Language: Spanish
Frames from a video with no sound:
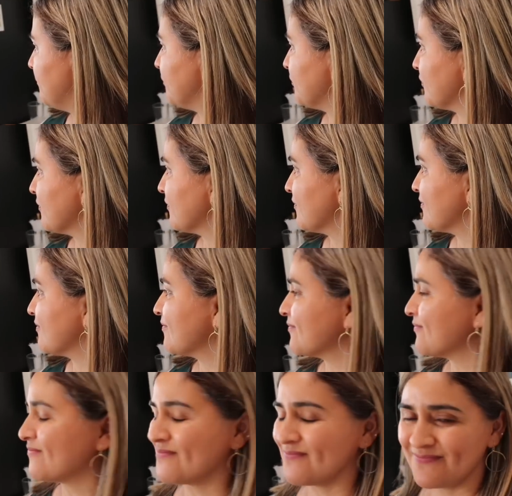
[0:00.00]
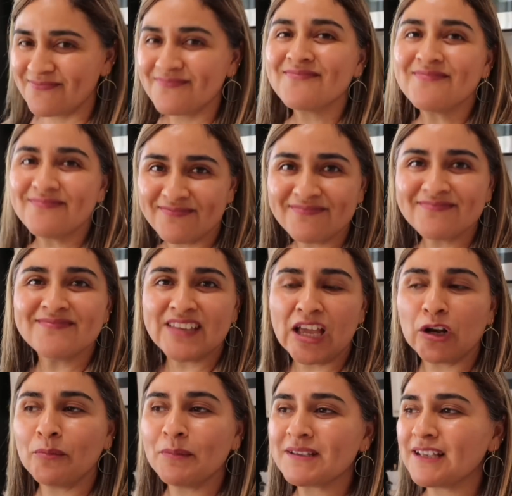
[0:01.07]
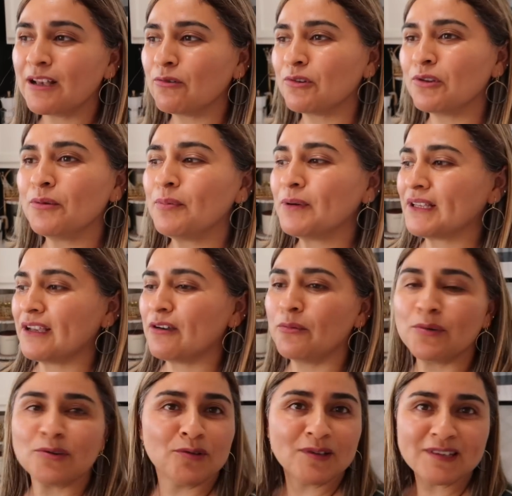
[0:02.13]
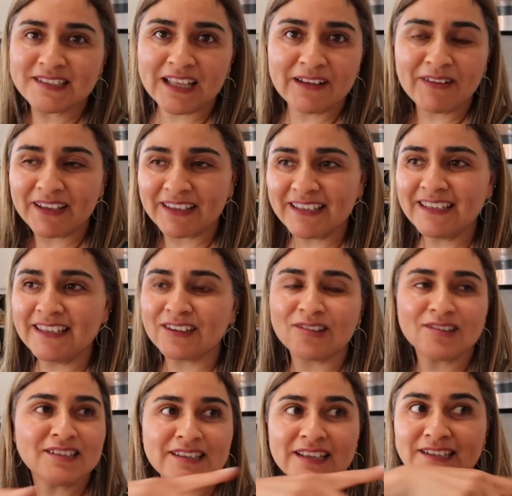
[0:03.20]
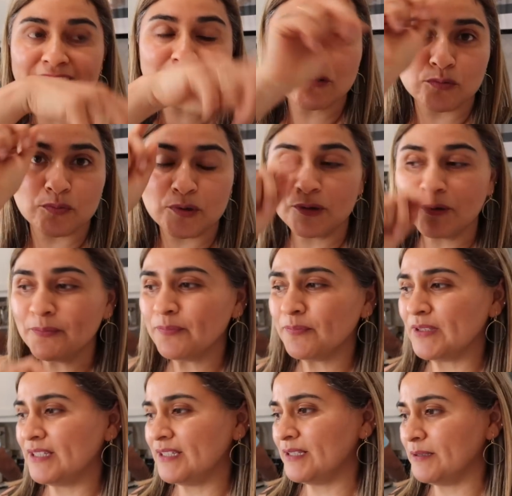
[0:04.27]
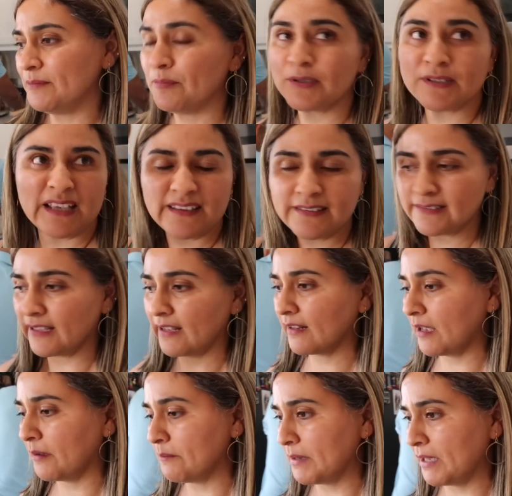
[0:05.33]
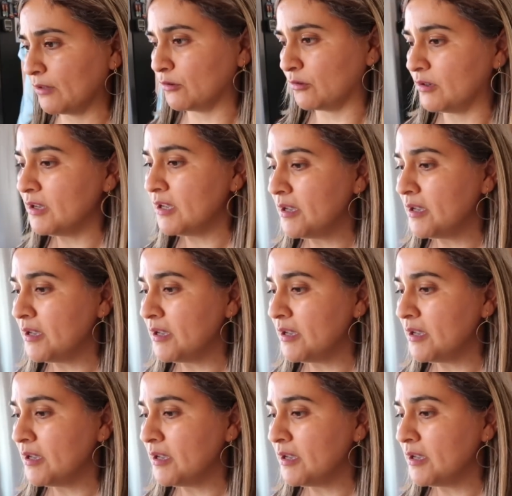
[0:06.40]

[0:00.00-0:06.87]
Sí, llegué, ya, llegamos juntos. Ya no me saludó porque como yo no estaba aquí, entonces él se subió y pues a estar cambiando.